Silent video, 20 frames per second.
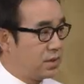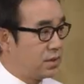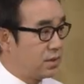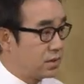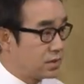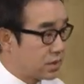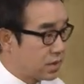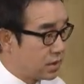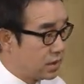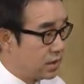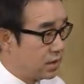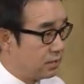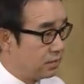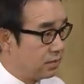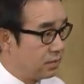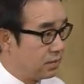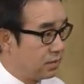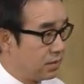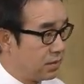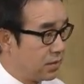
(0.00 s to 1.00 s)
여사님,
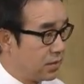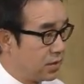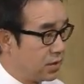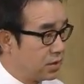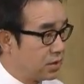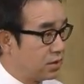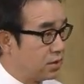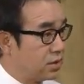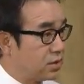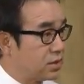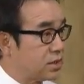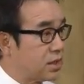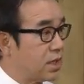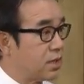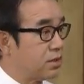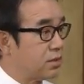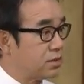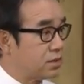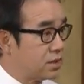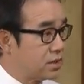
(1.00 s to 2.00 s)
그거
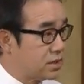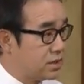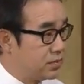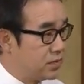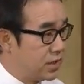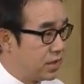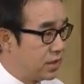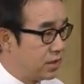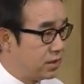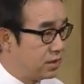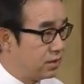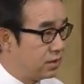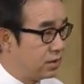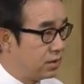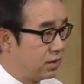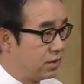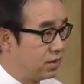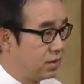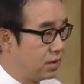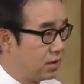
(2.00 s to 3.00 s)

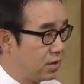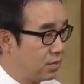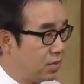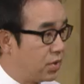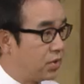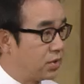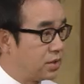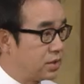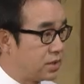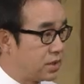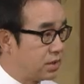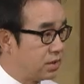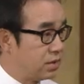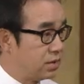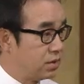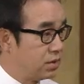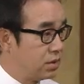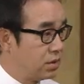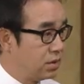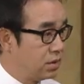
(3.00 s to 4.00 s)
자격지심이에요.
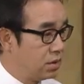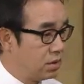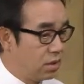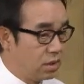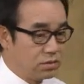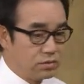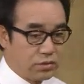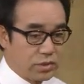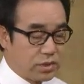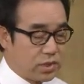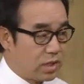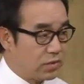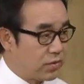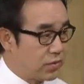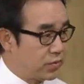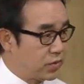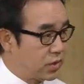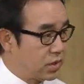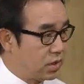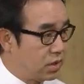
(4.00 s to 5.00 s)
버리세요. 아니 우리
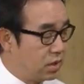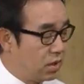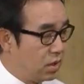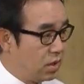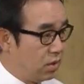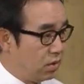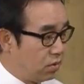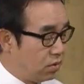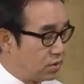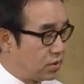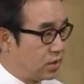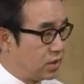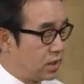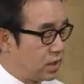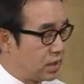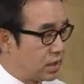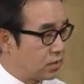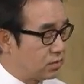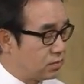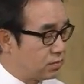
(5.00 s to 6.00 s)
태범이가
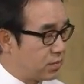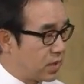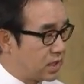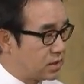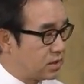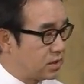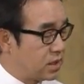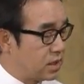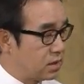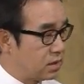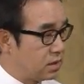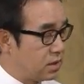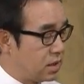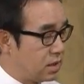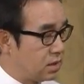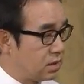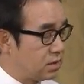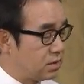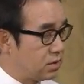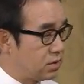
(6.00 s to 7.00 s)
어디내라도 빠지지 않는
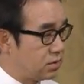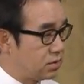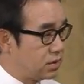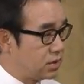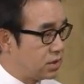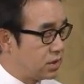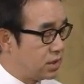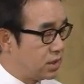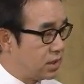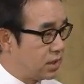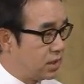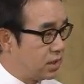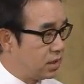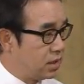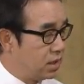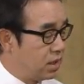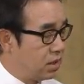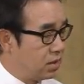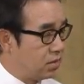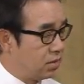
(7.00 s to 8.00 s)
엘리트
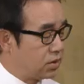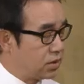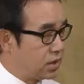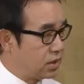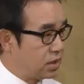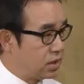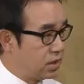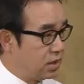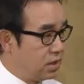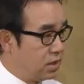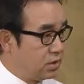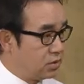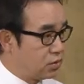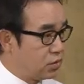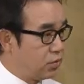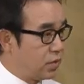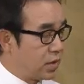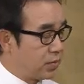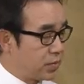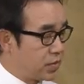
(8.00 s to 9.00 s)
청년인데 거기다가
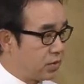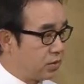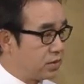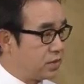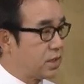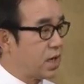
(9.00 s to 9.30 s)
소망병원